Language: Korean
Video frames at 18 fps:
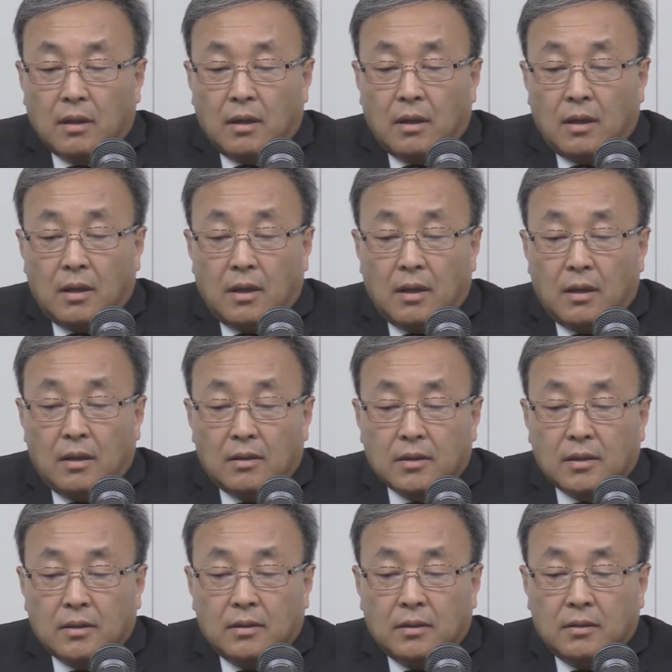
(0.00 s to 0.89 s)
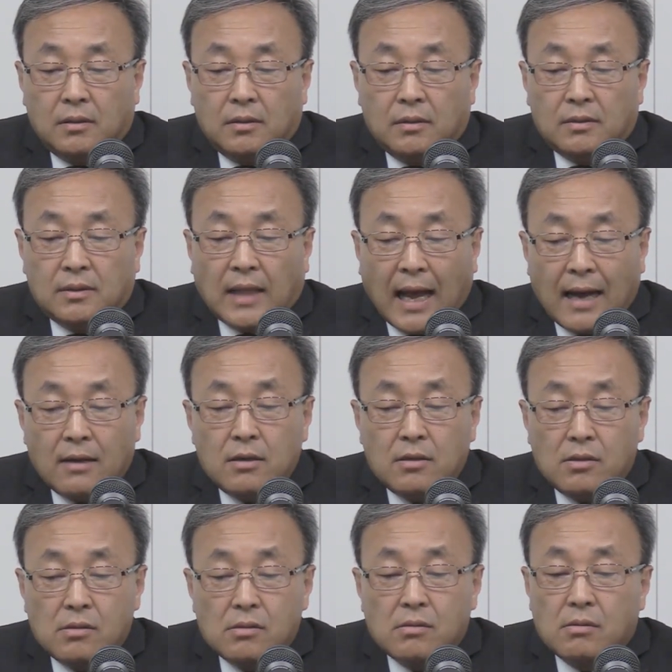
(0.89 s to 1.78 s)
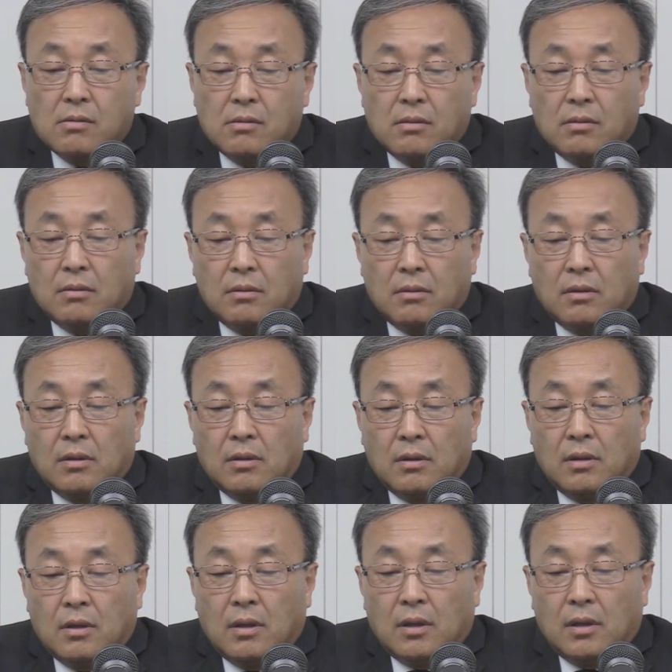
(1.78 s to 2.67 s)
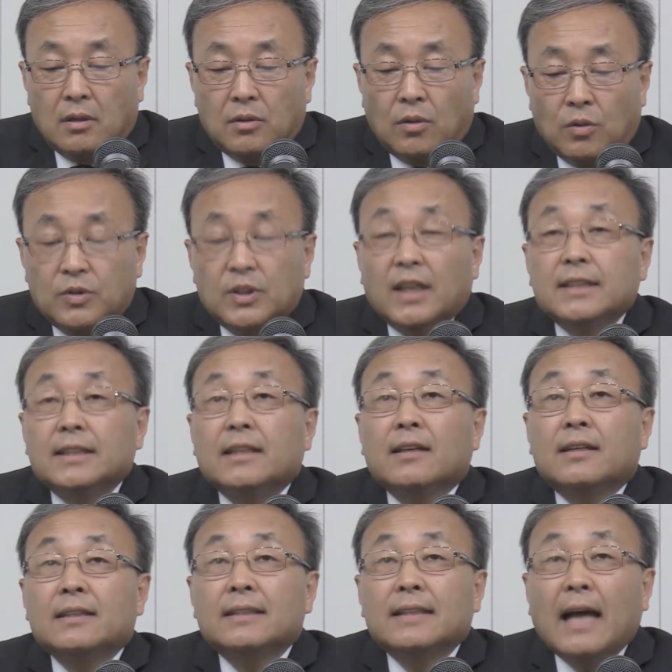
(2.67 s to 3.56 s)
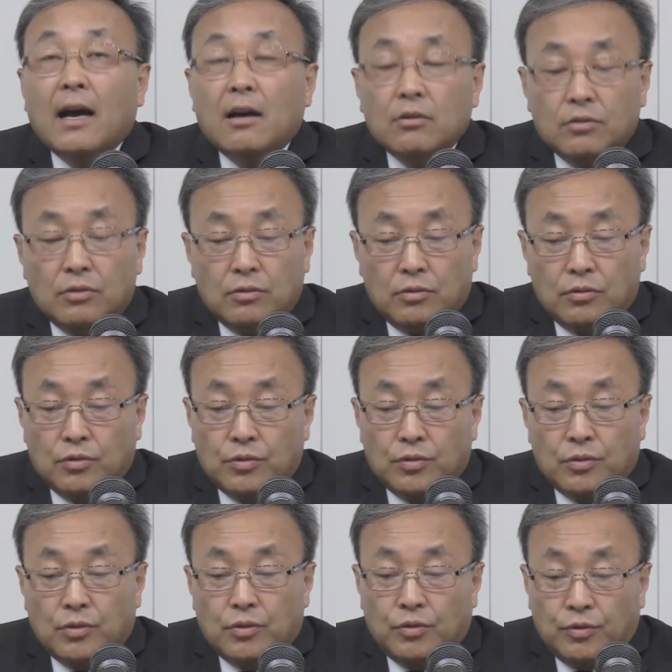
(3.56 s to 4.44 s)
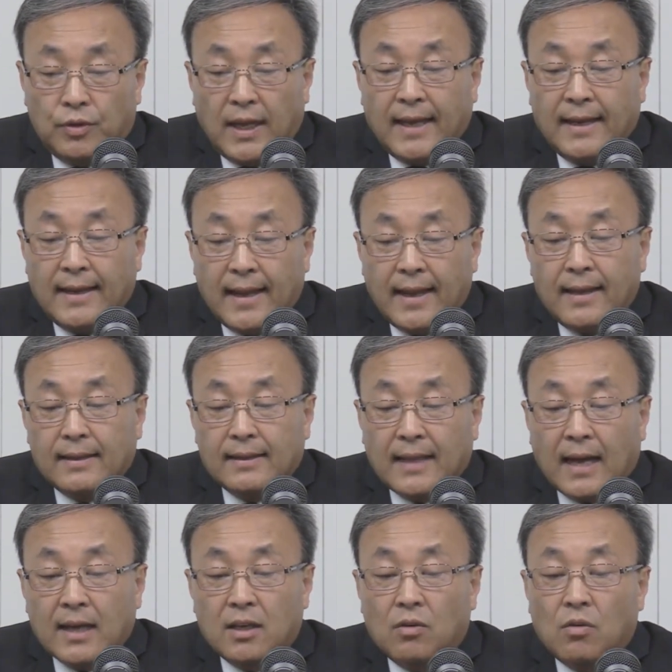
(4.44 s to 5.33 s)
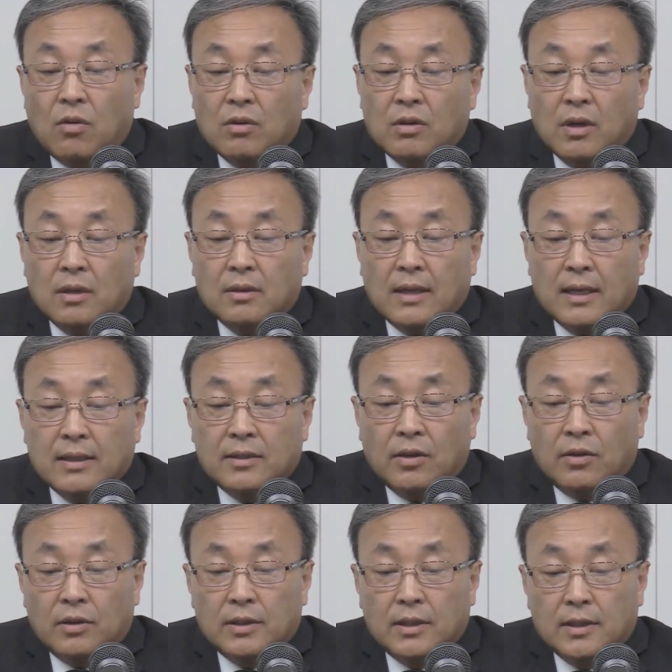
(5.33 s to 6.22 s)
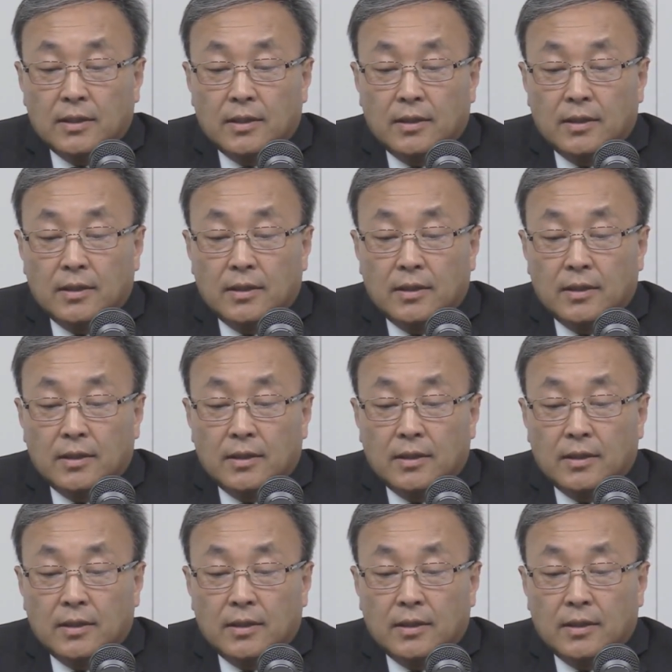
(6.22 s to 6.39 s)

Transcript: 에, 그 땅을 통치하신 그 땅은 유대인의 땅이고 그게 다윗의 언약.